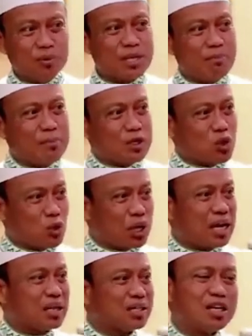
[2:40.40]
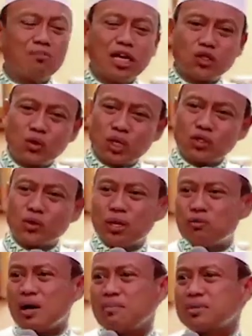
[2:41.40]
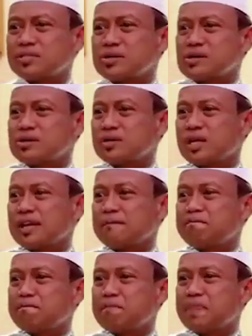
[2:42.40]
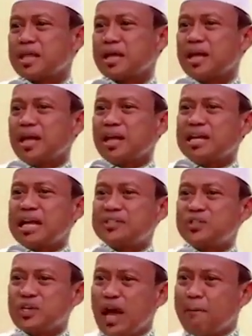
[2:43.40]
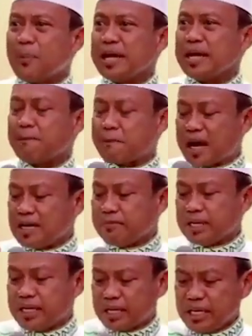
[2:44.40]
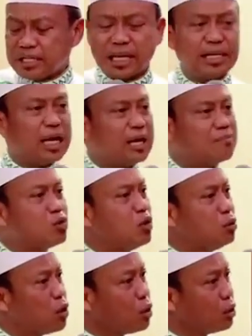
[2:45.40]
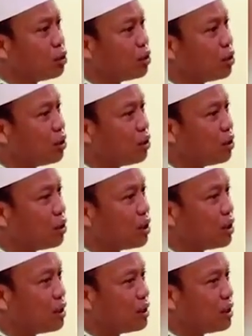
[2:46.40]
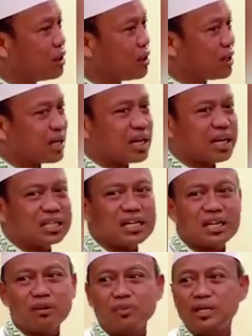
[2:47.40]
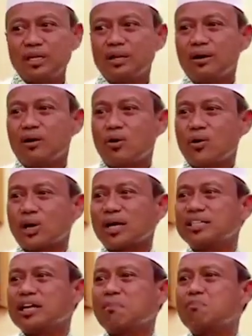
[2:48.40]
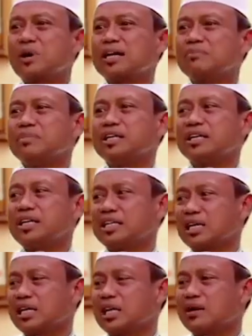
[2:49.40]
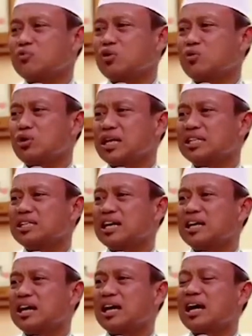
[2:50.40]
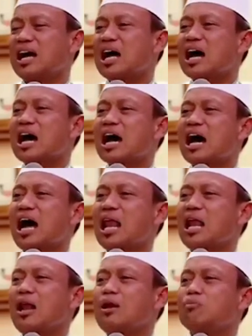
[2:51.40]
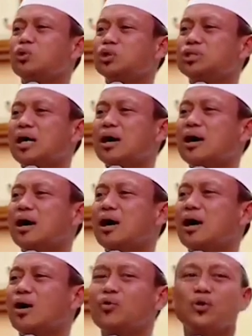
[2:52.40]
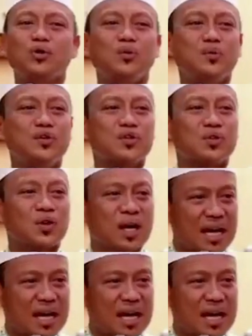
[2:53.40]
belum sampai surga termasuk Rasulullah Muhammad SAW dan siapa yang paling menderita di alam kubur Kata Nabi, orang yang paling menderita dalam kubur nanti adalah al-mutakhawil